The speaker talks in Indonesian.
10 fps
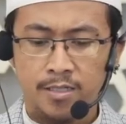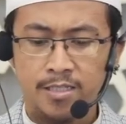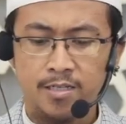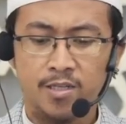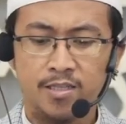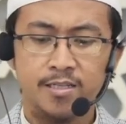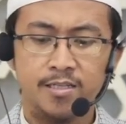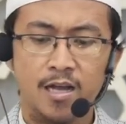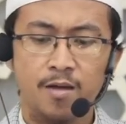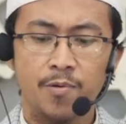Izin
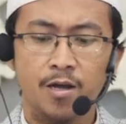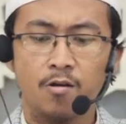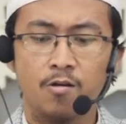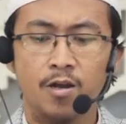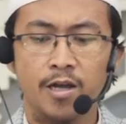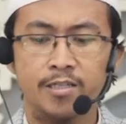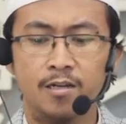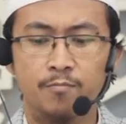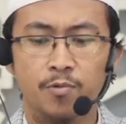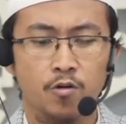bertanya, apakah orang
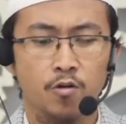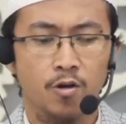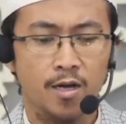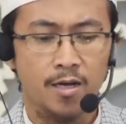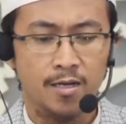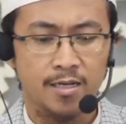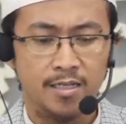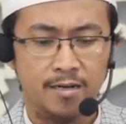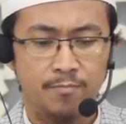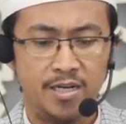yang berdoa
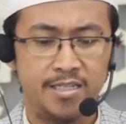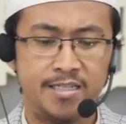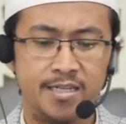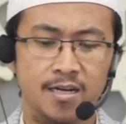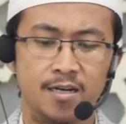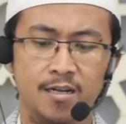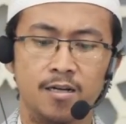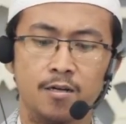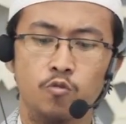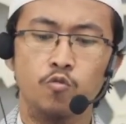dan
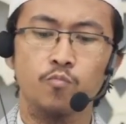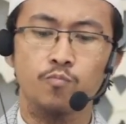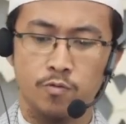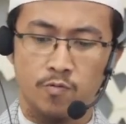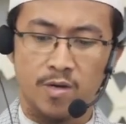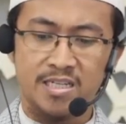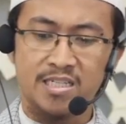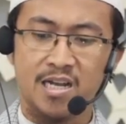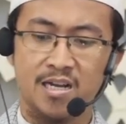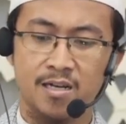berziarah kubur
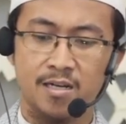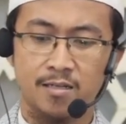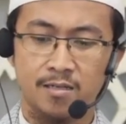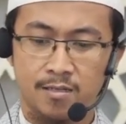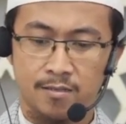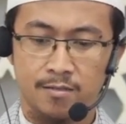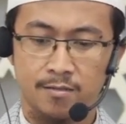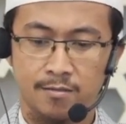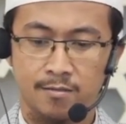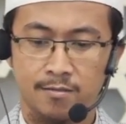wali sanga
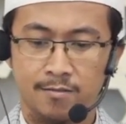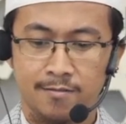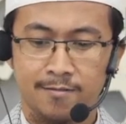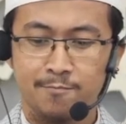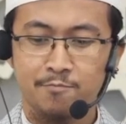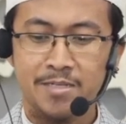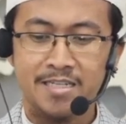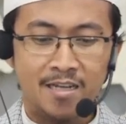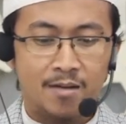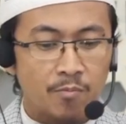
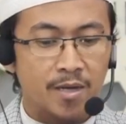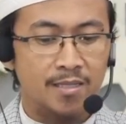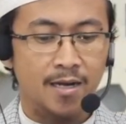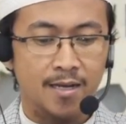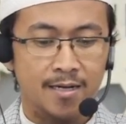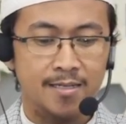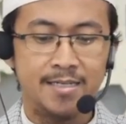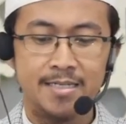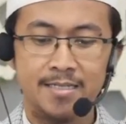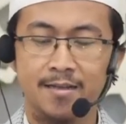bisa membatalkan
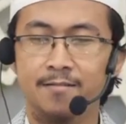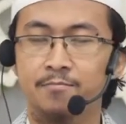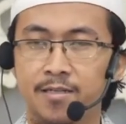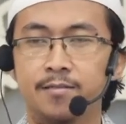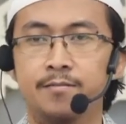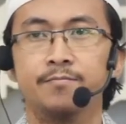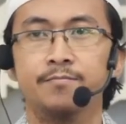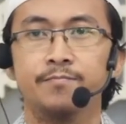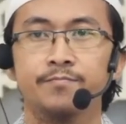keislaman?